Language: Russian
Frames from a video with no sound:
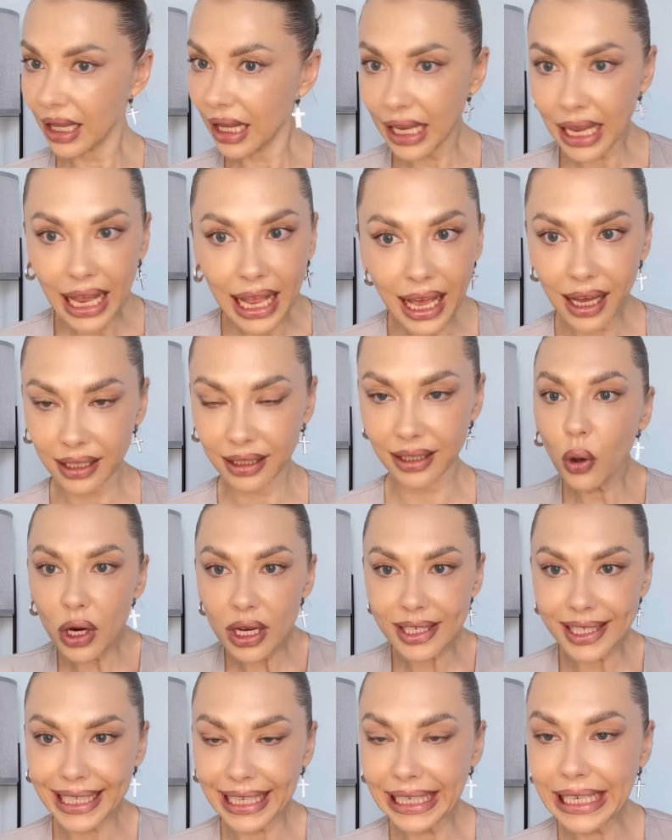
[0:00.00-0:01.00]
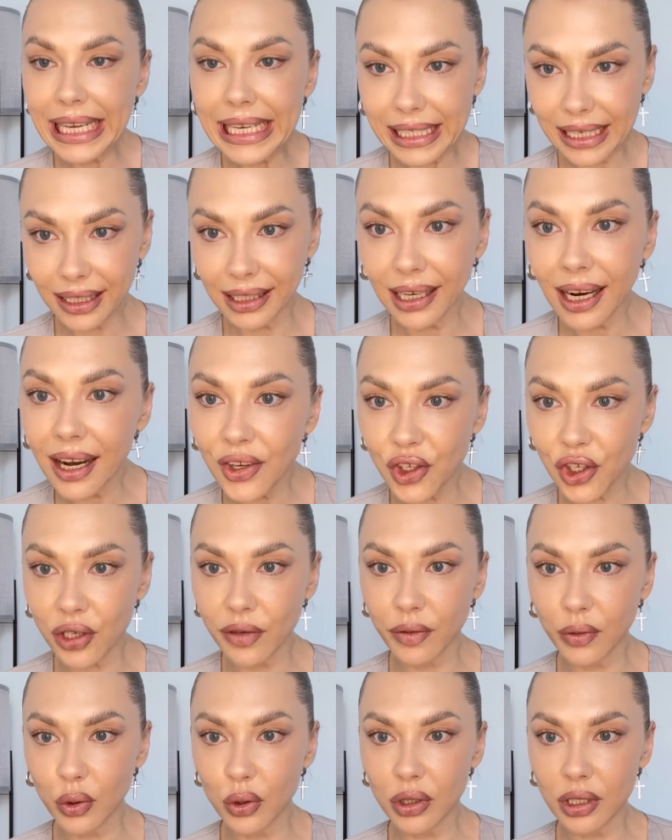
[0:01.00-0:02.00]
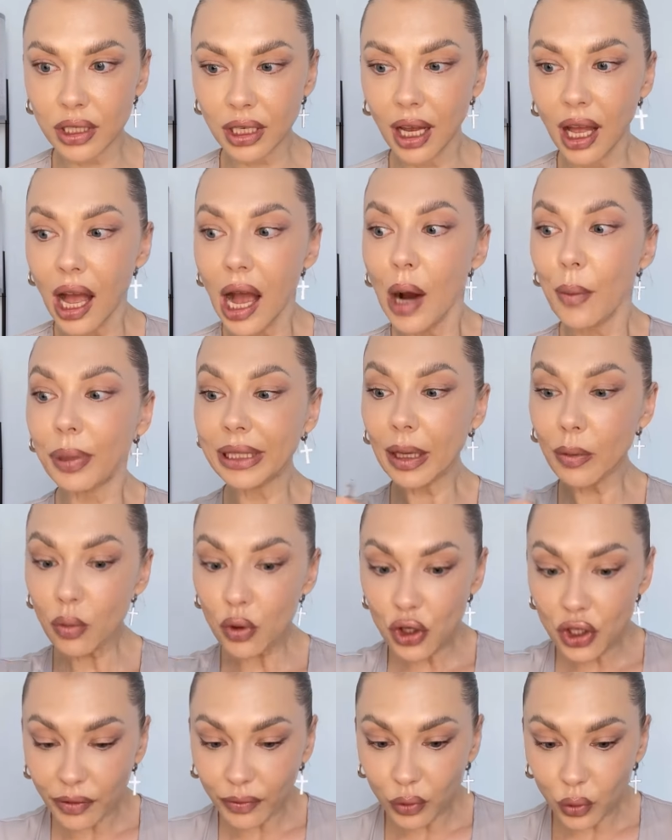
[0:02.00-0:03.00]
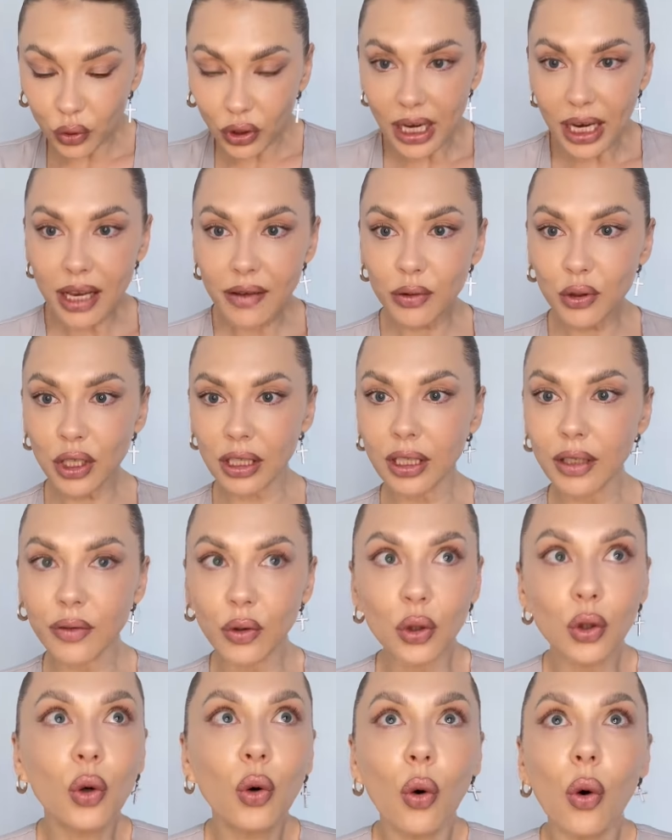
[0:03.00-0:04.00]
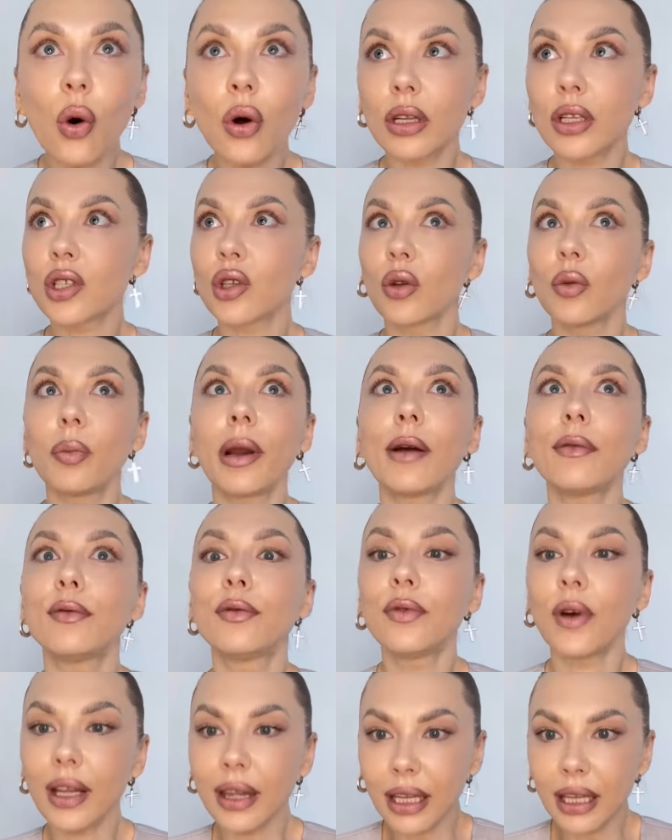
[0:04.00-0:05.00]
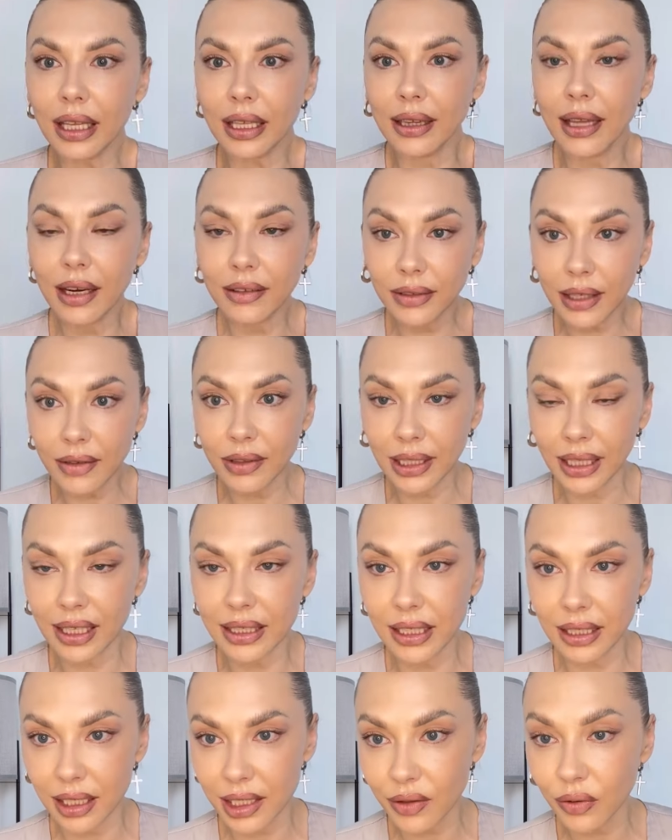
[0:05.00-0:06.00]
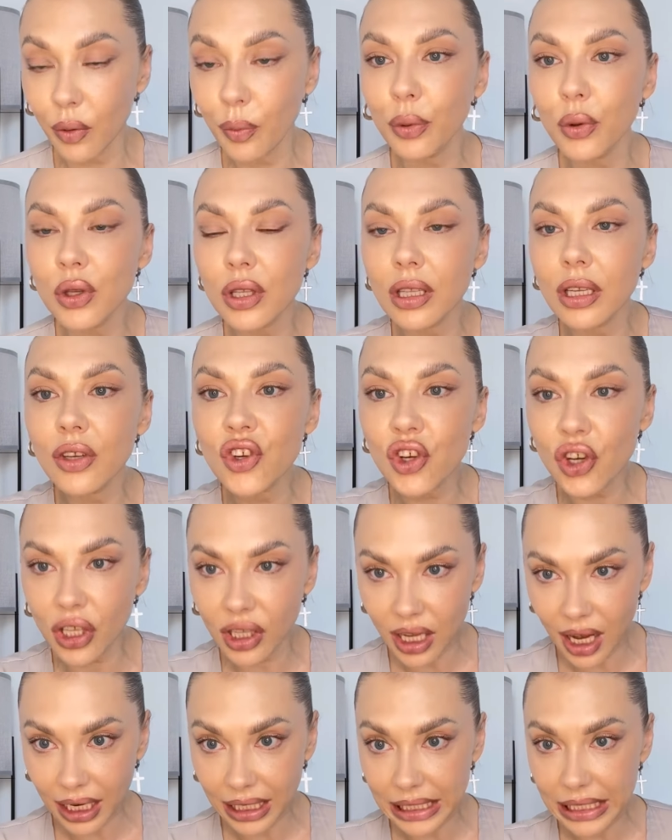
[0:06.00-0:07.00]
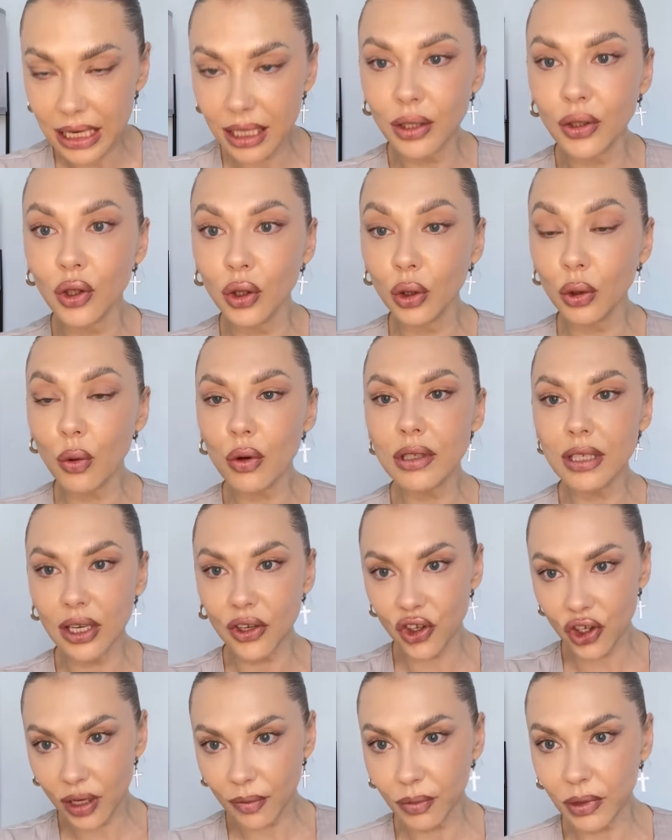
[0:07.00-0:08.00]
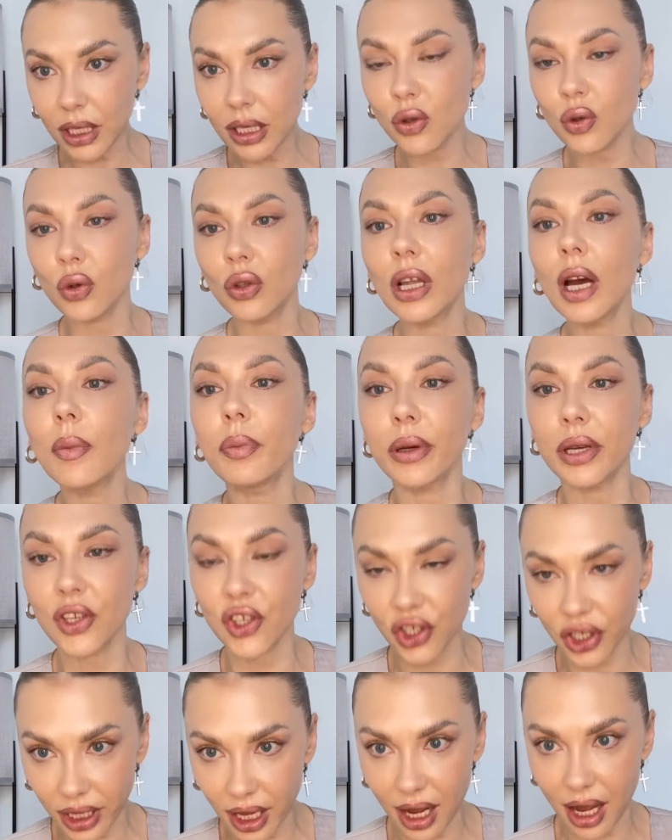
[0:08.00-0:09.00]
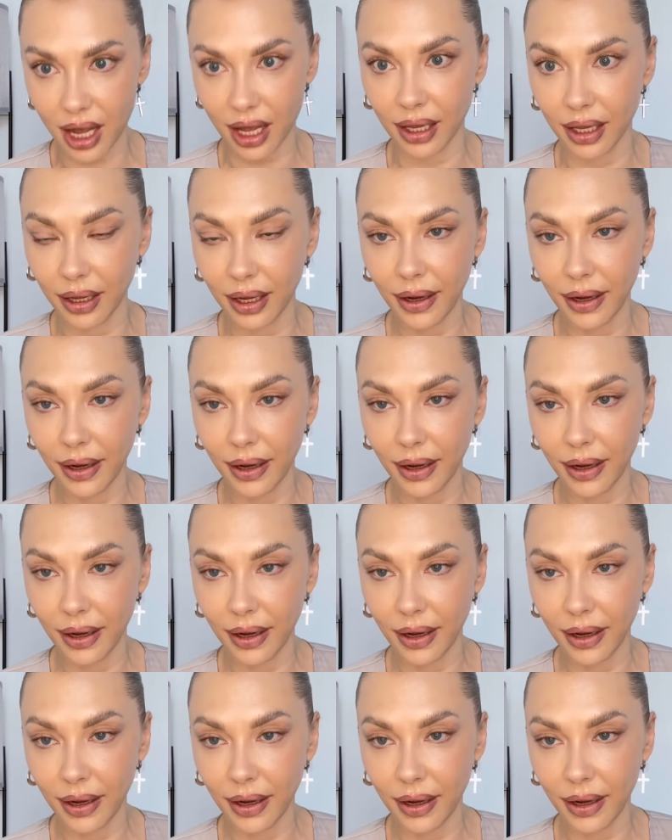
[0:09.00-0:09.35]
Нет. Поиски не заканчиваются, потому что внутри вот этот вот голос, он прям фонит. Давай, выходи на свой путь, начинай делать то, зачем ты сюда пришла.